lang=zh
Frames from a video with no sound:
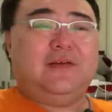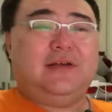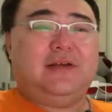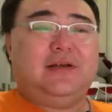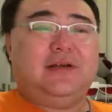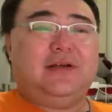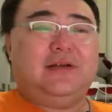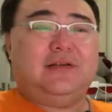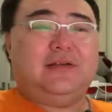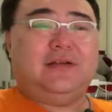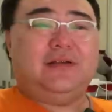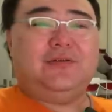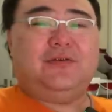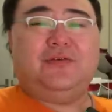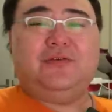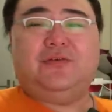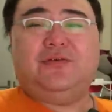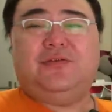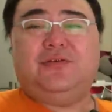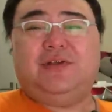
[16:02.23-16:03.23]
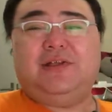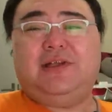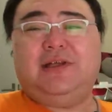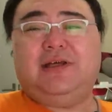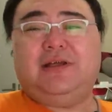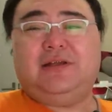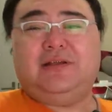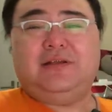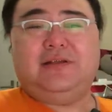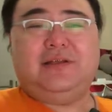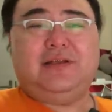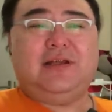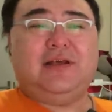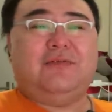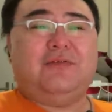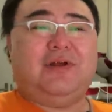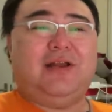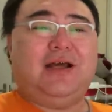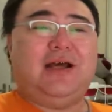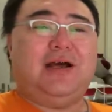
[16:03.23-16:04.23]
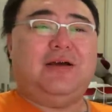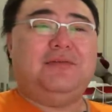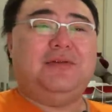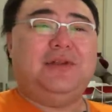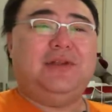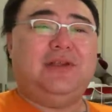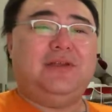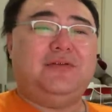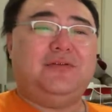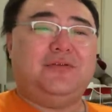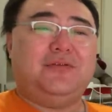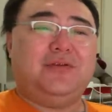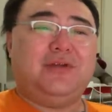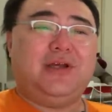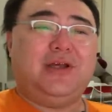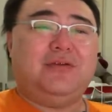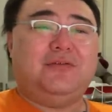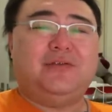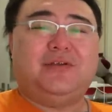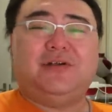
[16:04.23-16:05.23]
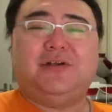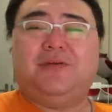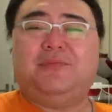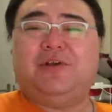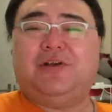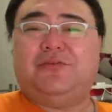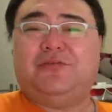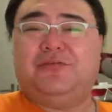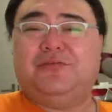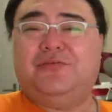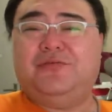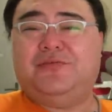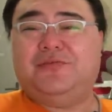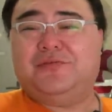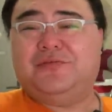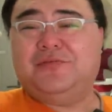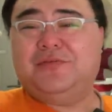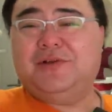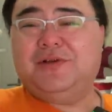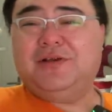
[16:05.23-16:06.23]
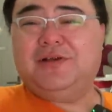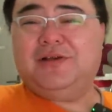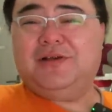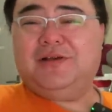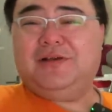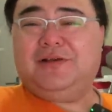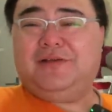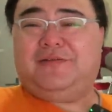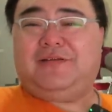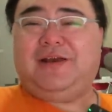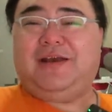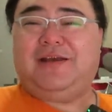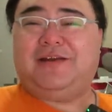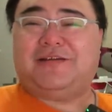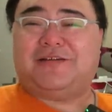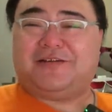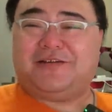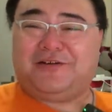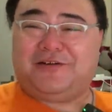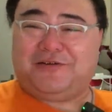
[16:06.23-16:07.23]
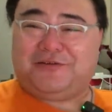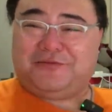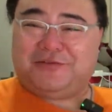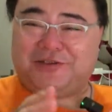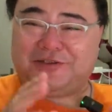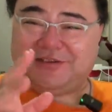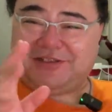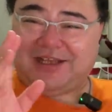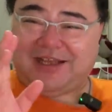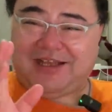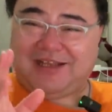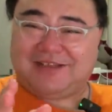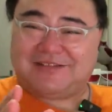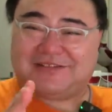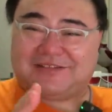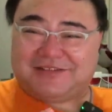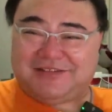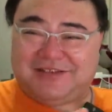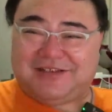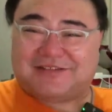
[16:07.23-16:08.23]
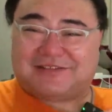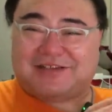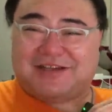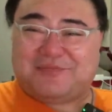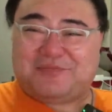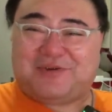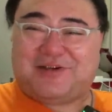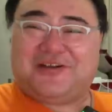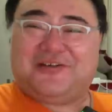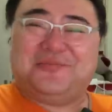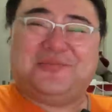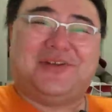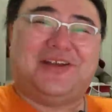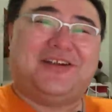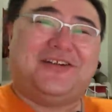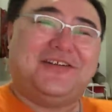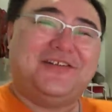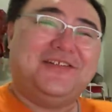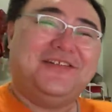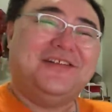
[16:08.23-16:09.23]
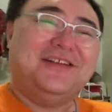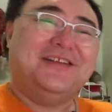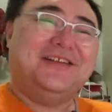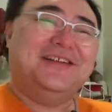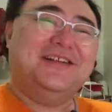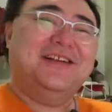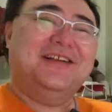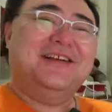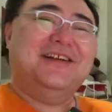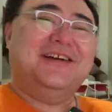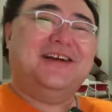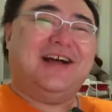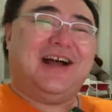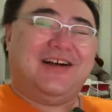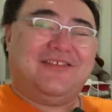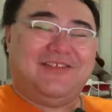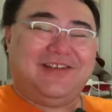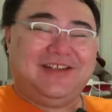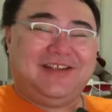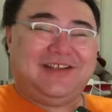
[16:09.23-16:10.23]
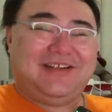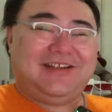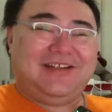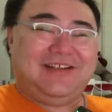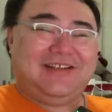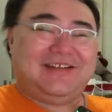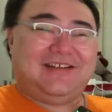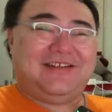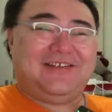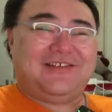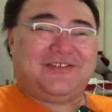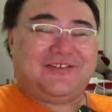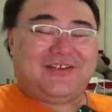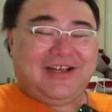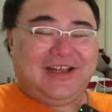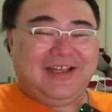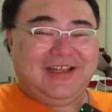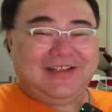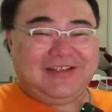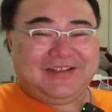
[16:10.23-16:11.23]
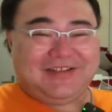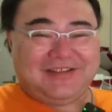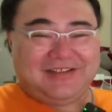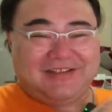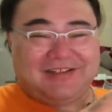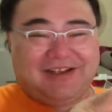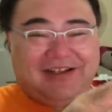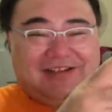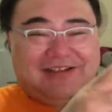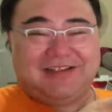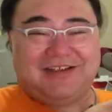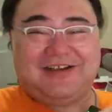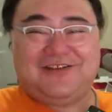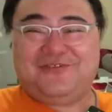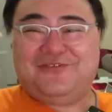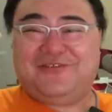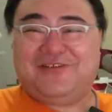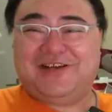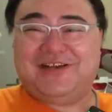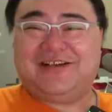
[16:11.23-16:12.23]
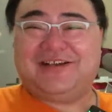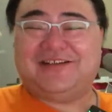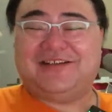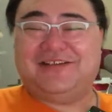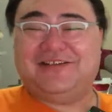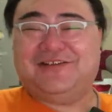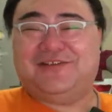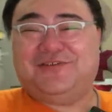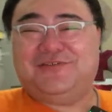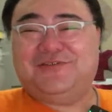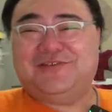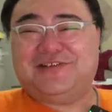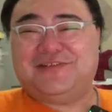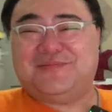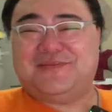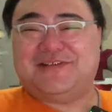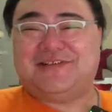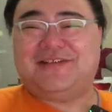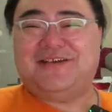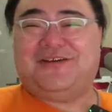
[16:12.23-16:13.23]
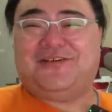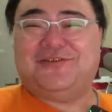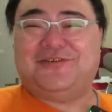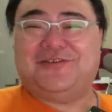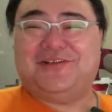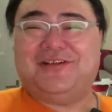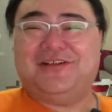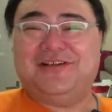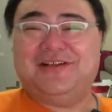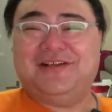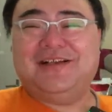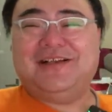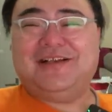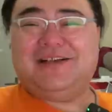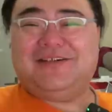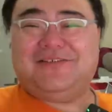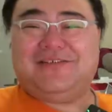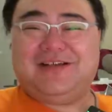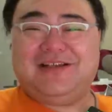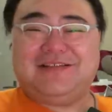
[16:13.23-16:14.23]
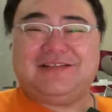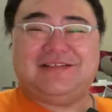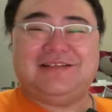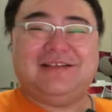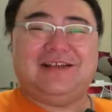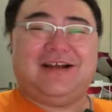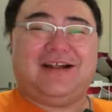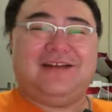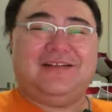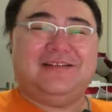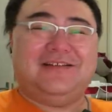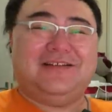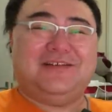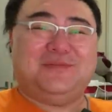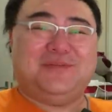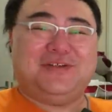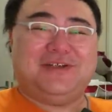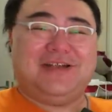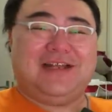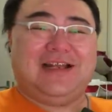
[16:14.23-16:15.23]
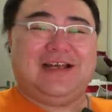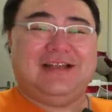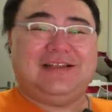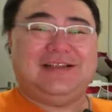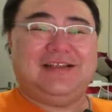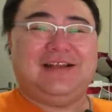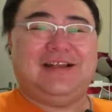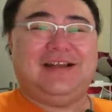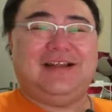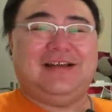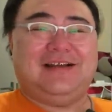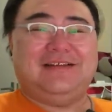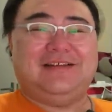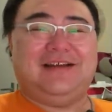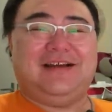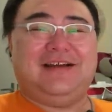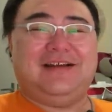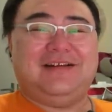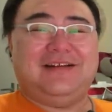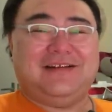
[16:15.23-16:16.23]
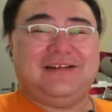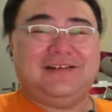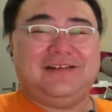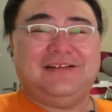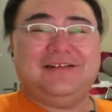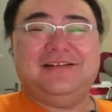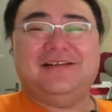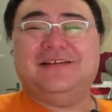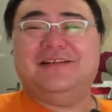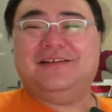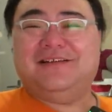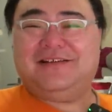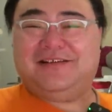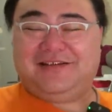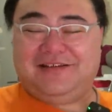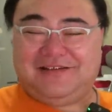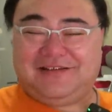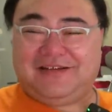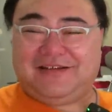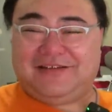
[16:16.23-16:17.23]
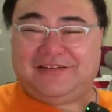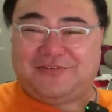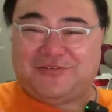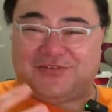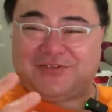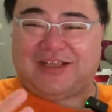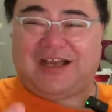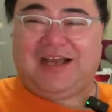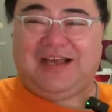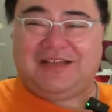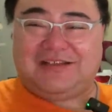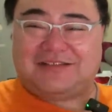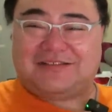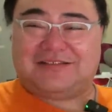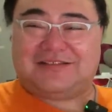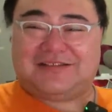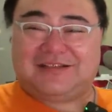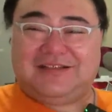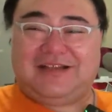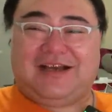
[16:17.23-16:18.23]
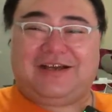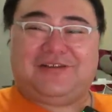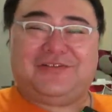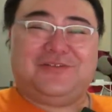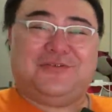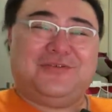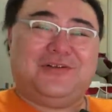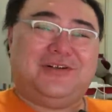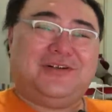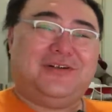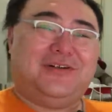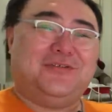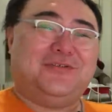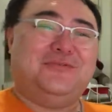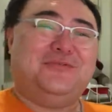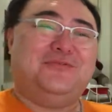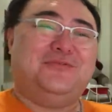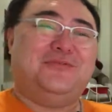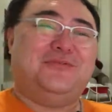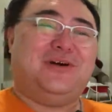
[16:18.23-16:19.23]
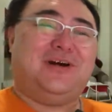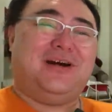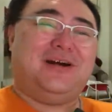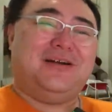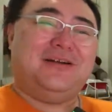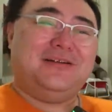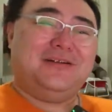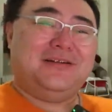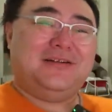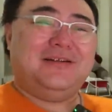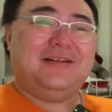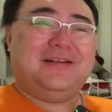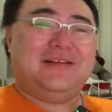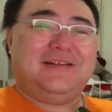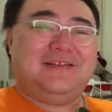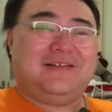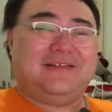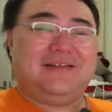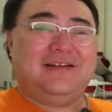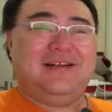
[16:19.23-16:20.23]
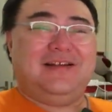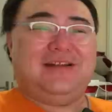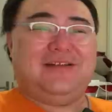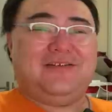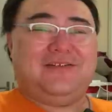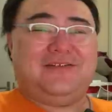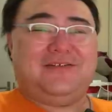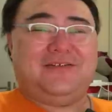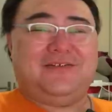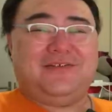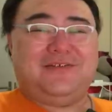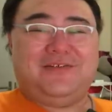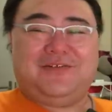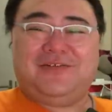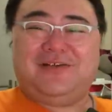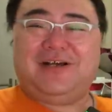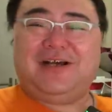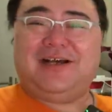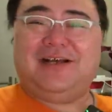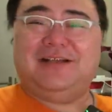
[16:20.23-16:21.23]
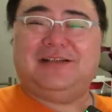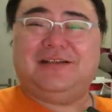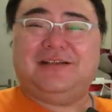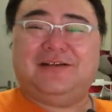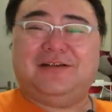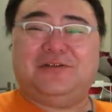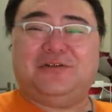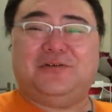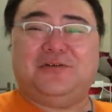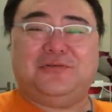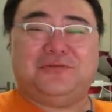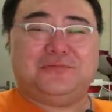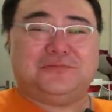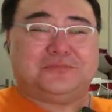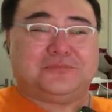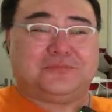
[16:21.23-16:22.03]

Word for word: 个邓通就去舔，舔完了汉文帝就觉得哎呦特别舒服。这时候呢太子也在旁边，汉文帝的意思就是说，哎，你看我这个邓通这么孝顺，我这亲儿子能不能也来舔两下？这个你想做太子的哪受过这苦啊？心里头就恨邓通，